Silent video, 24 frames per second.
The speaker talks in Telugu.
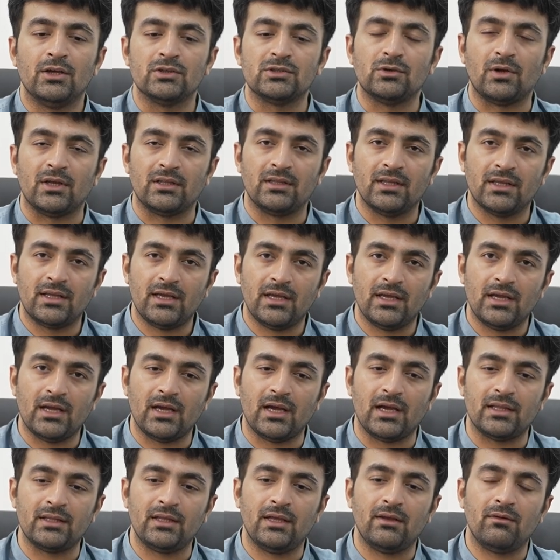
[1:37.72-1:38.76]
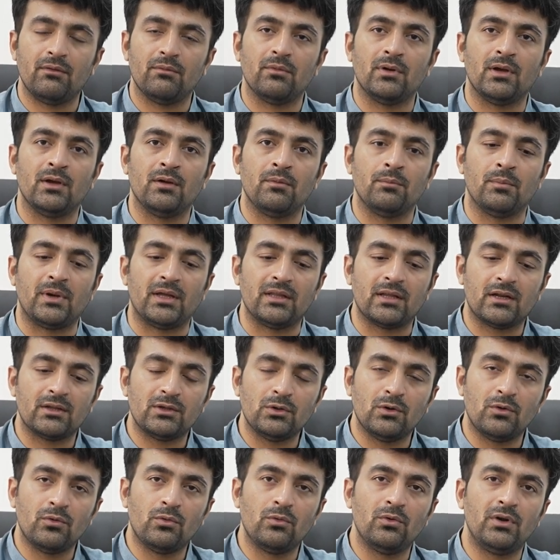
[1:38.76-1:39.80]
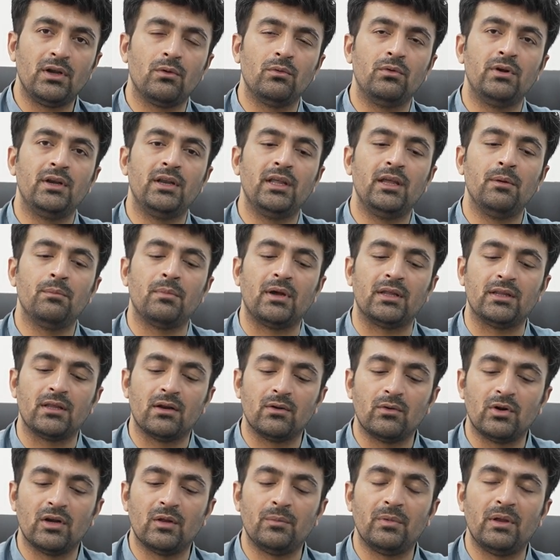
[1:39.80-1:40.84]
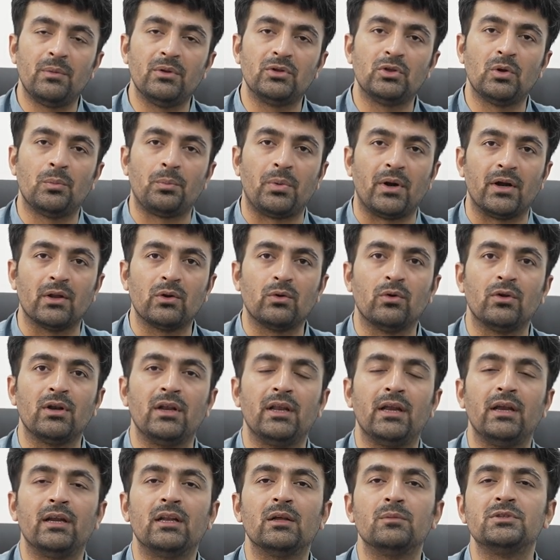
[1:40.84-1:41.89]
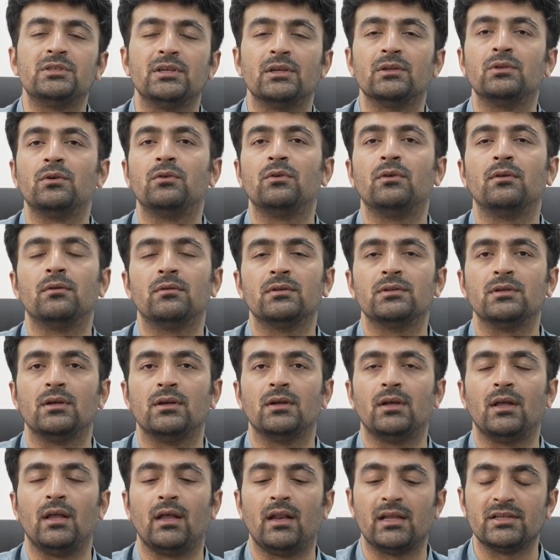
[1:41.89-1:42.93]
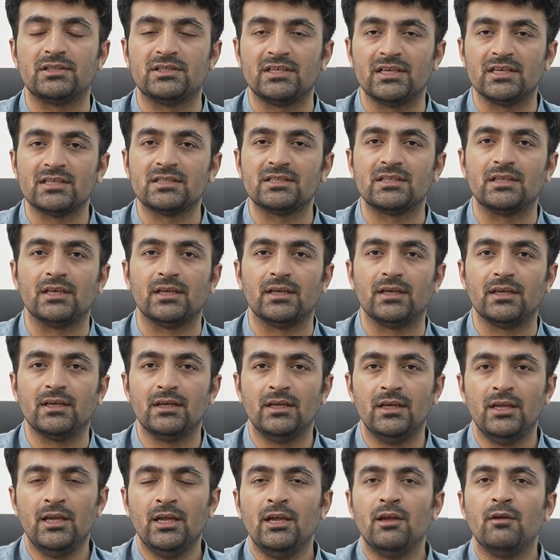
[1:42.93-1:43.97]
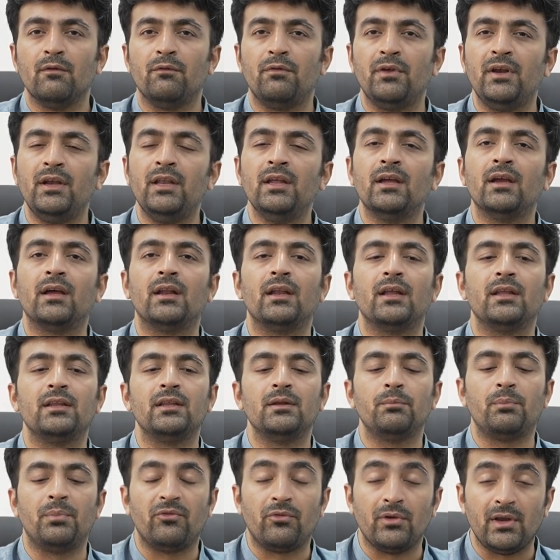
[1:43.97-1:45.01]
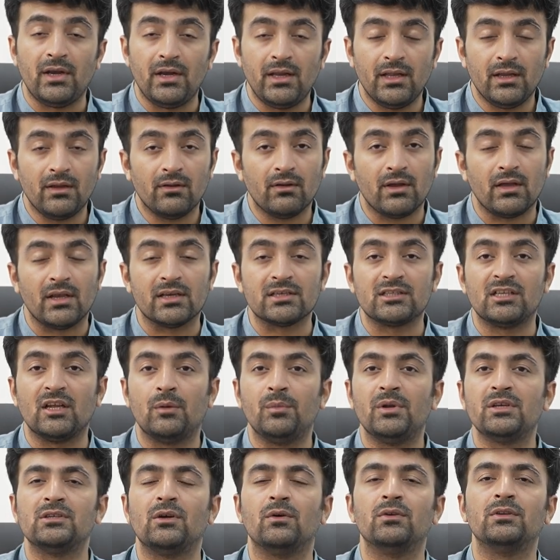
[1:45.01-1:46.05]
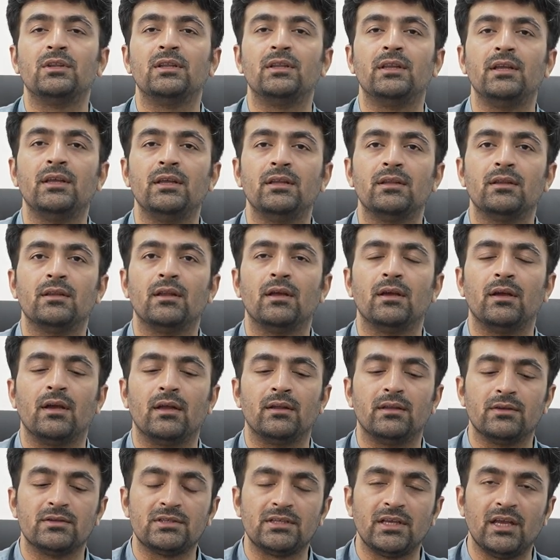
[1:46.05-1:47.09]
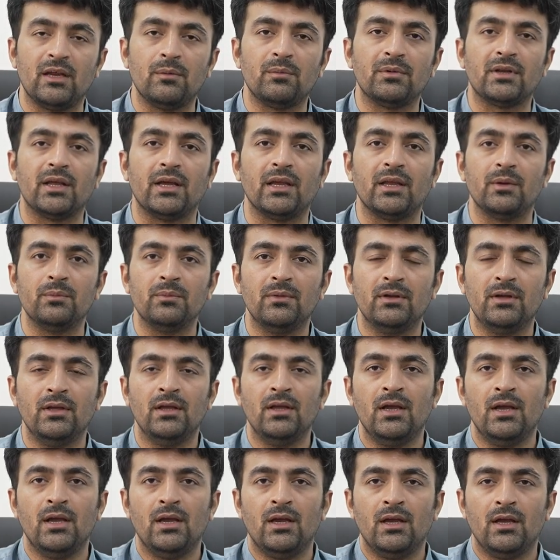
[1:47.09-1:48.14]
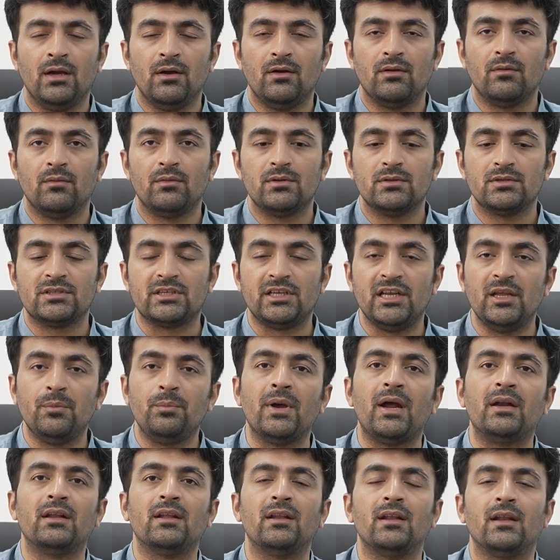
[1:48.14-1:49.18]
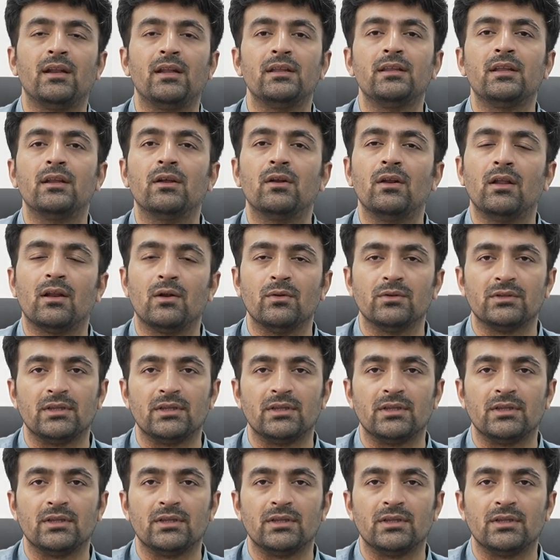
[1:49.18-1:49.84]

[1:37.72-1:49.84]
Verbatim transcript: సో అందుకే అది మదర్తో ఉండి మదర్ కూడా బేబీతో పడుకొని లేయటం చేత అలా చేస్తే ఫీడింగ్ అనేది ఫీడింగ్ ఎస్టాబ్లిష్ అవుతుంది అట్ ద సేమ్ టైం స్లీప్ ప్యాటర్న్ అనేది రెగ్యులర్